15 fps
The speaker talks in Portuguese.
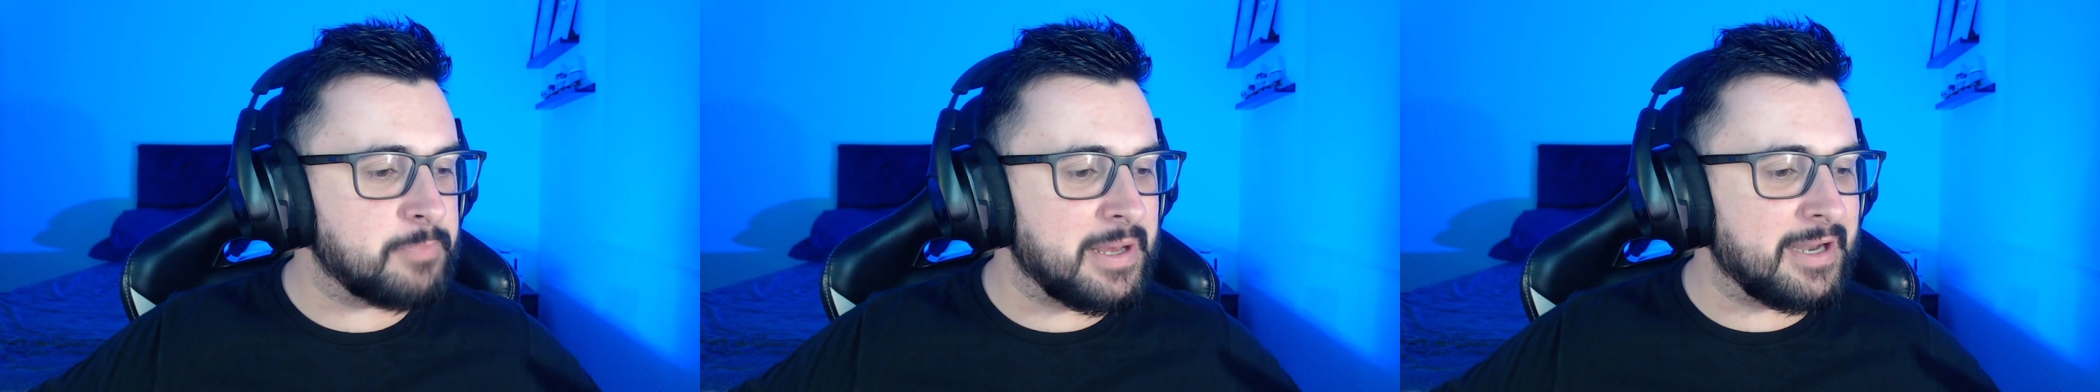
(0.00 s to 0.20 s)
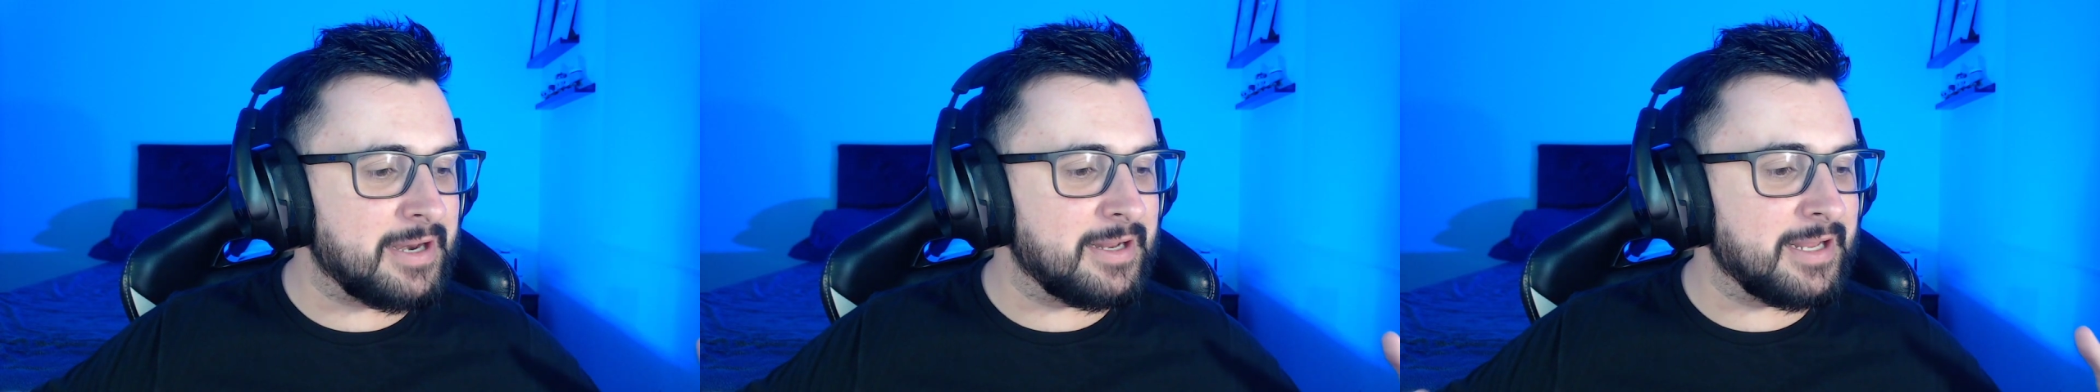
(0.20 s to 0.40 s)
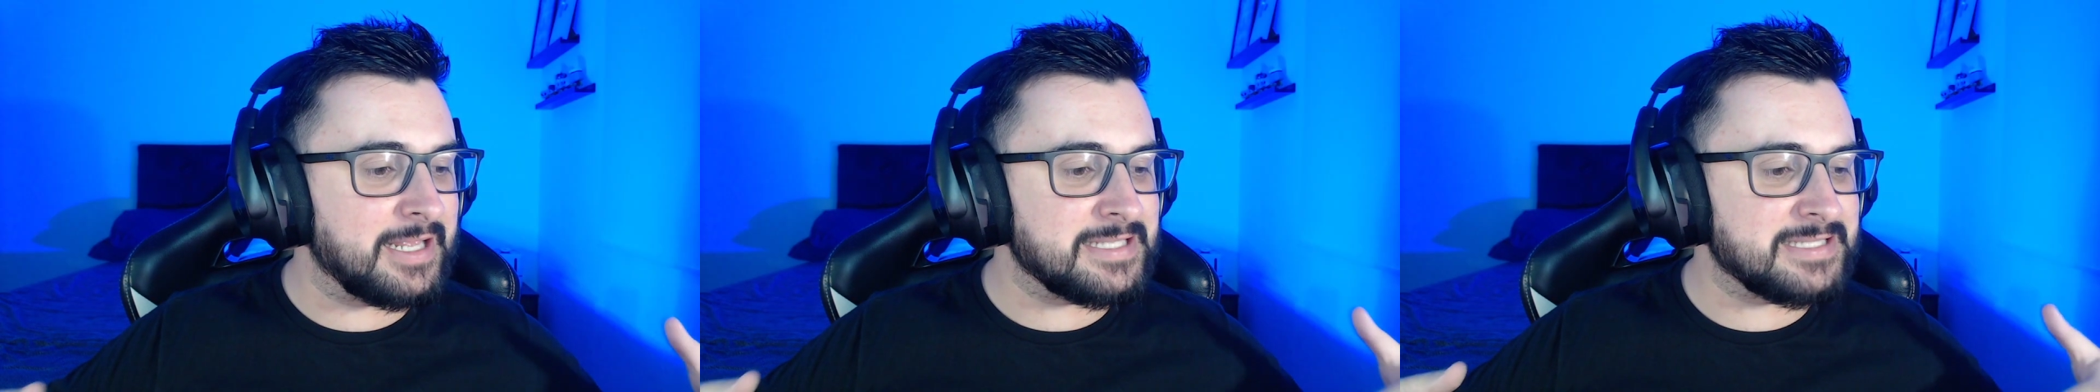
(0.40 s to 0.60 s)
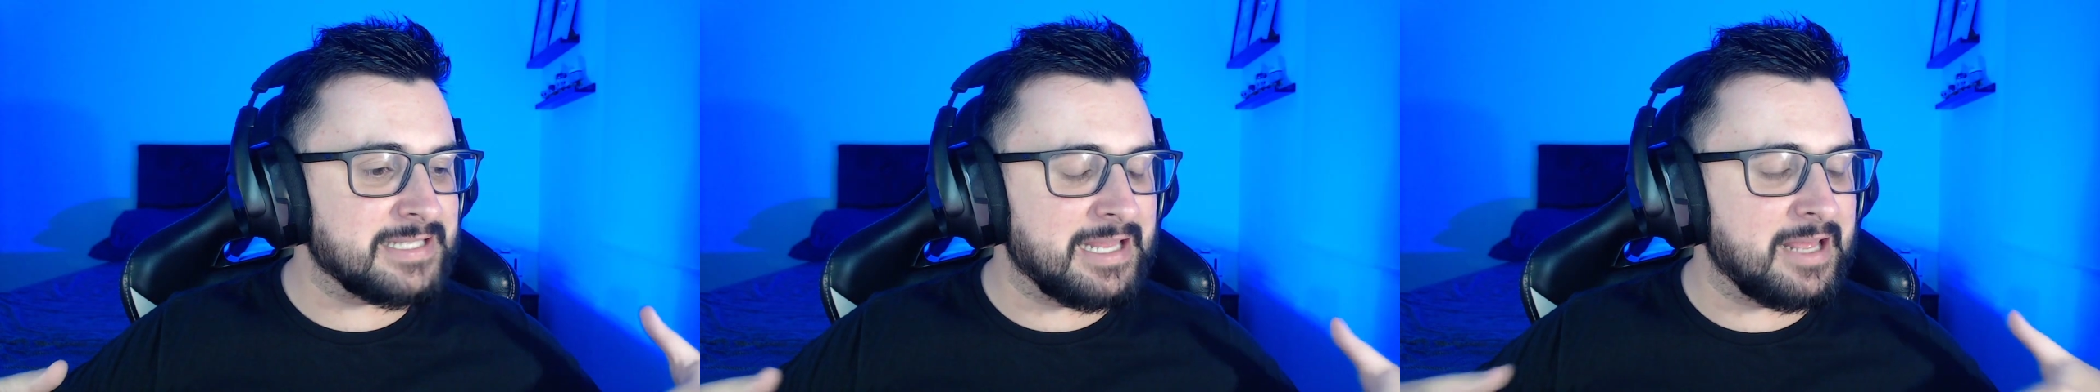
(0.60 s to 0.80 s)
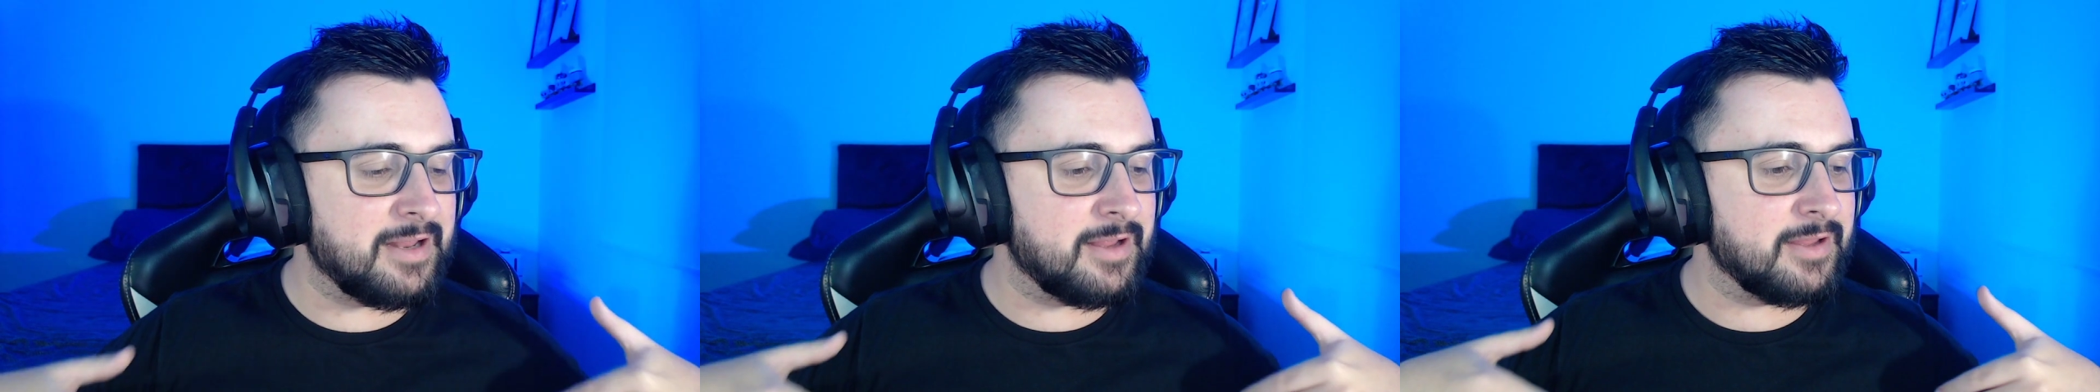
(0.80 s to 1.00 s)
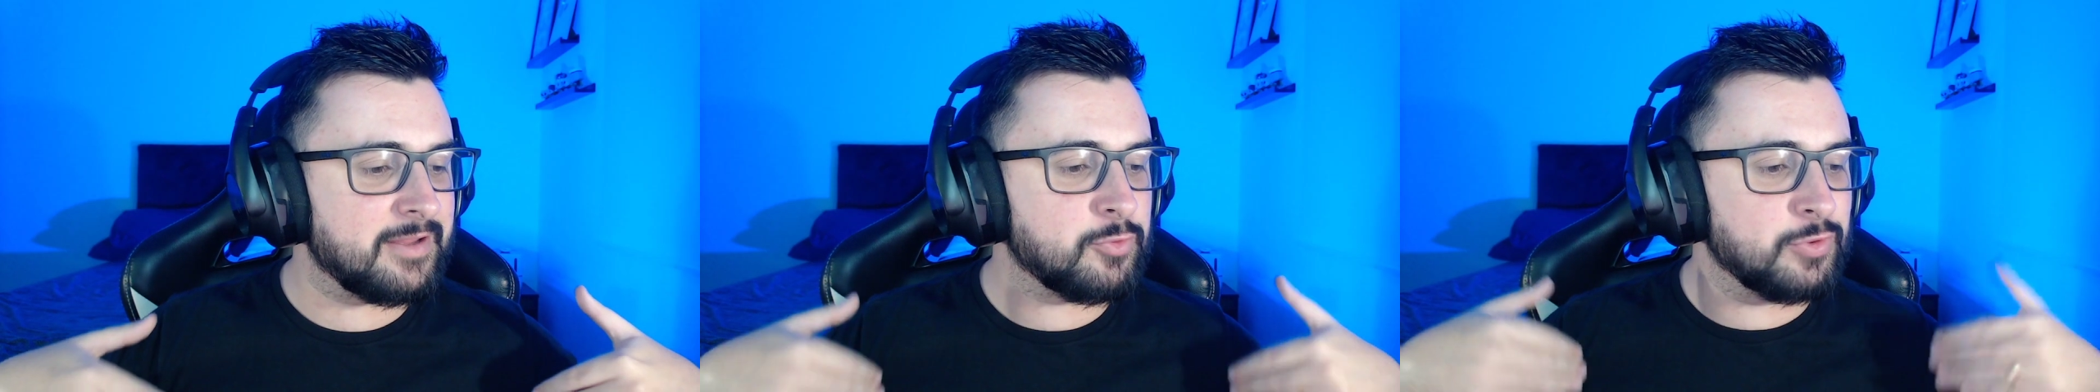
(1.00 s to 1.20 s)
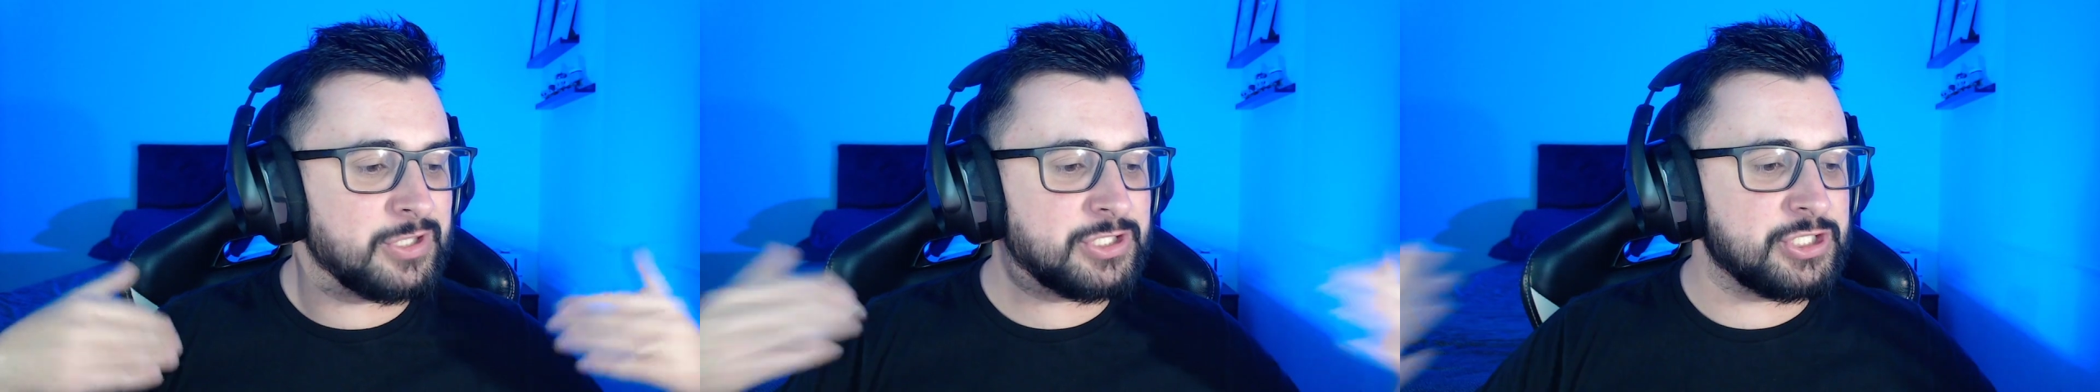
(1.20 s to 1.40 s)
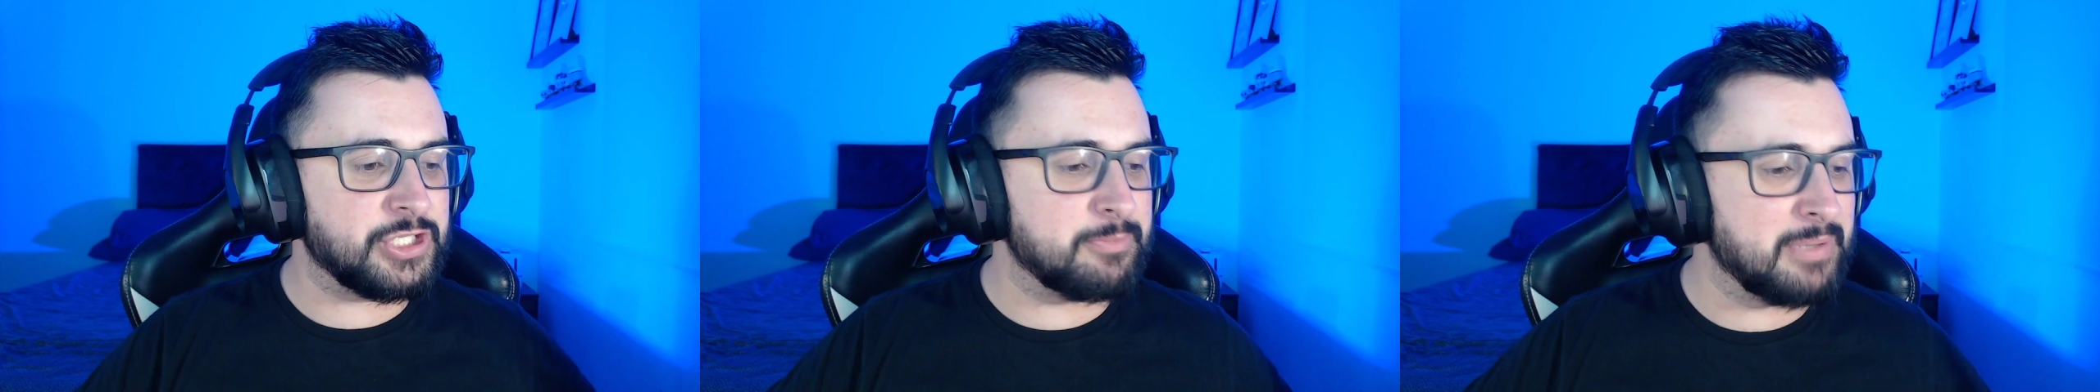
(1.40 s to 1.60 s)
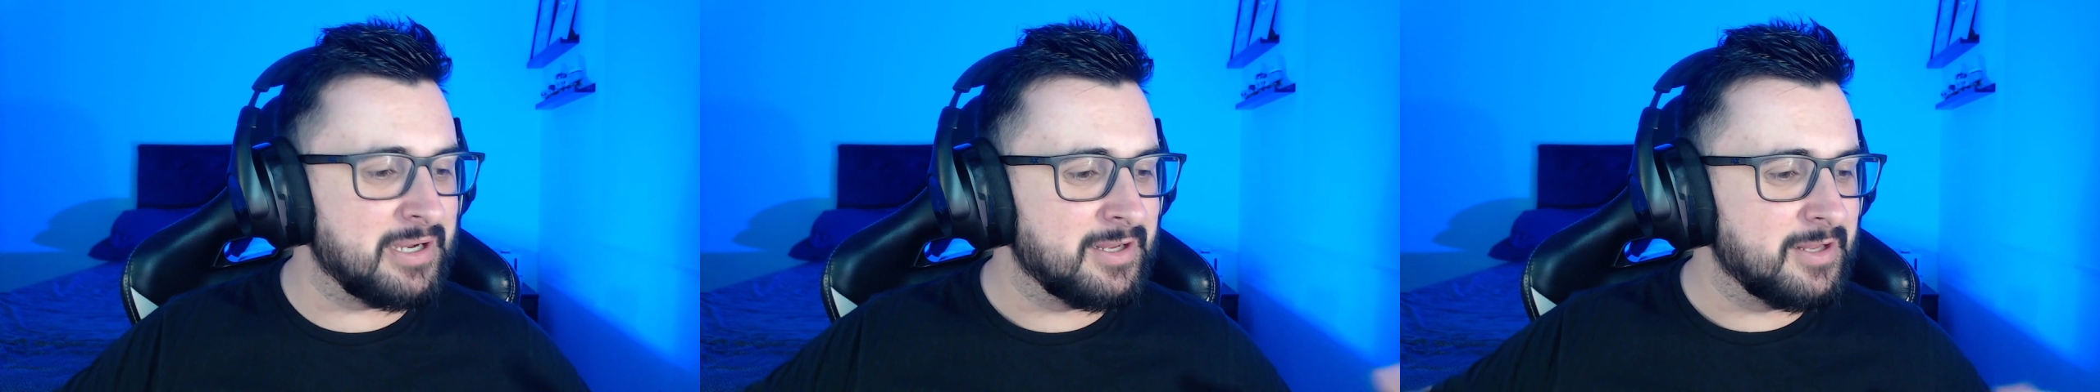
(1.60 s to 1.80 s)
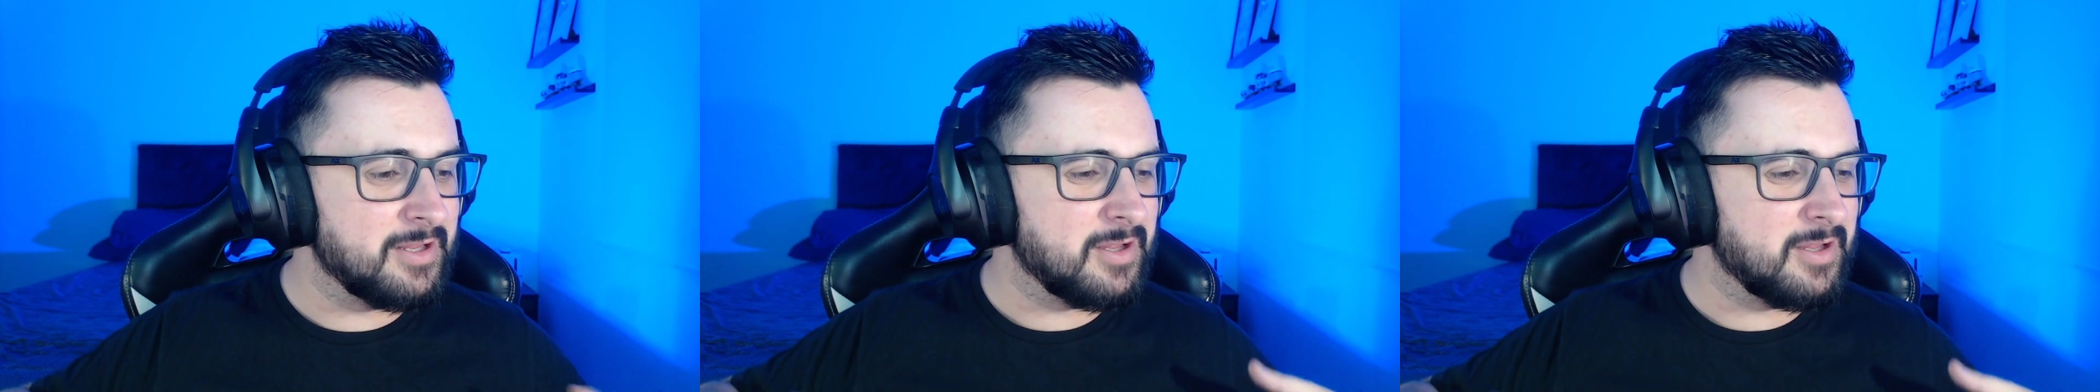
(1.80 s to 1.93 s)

Paranaense lá em Curitiba.